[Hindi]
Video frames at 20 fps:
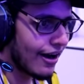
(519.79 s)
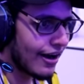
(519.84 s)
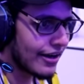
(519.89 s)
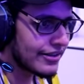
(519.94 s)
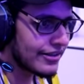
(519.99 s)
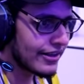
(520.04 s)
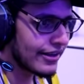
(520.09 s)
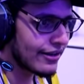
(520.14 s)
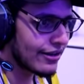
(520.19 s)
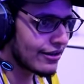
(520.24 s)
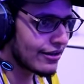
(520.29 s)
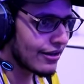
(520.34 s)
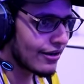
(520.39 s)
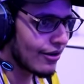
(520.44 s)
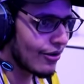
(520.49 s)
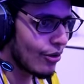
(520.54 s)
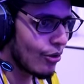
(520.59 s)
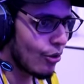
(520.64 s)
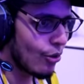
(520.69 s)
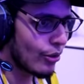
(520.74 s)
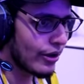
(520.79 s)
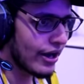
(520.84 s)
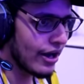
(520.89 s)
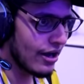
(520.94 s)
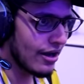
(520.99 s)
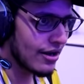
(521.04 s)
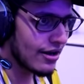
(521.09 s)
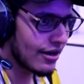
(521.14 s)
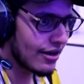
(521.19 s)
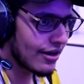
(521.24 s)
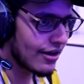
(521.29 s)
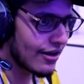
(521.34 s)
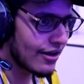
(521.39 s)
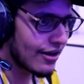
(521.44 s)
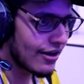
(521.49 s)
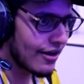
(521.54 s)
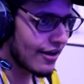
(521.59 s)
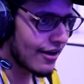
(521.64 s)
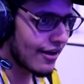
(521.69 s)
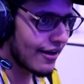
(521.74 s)
आई थिंक हो गया!
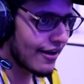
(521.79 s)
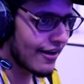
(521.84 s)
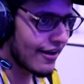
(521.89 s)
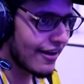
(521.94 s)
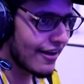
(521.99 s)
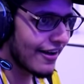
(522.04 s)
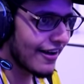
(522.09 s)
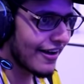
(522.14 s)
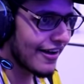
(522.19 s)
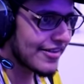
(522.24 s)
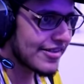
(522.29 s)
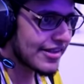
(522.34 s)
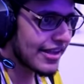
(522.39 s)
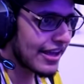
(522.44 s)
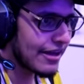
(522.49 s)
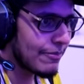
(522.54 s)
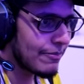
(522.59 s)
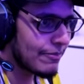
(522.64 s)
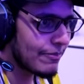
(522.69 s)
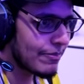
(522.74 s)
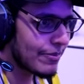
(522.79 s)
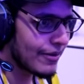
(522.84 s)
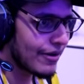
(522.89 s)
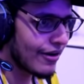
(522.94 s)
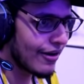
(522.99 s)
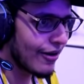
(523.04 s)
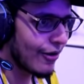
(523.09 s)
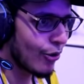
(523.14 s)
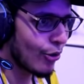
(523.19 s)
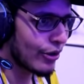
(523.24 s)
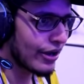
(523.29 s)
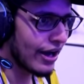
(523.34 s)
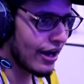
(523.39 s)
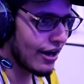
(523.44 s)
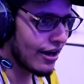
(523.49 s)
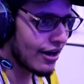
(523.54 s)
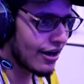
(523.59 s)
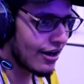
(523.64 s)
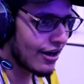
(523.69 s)
एस्केप हो गया!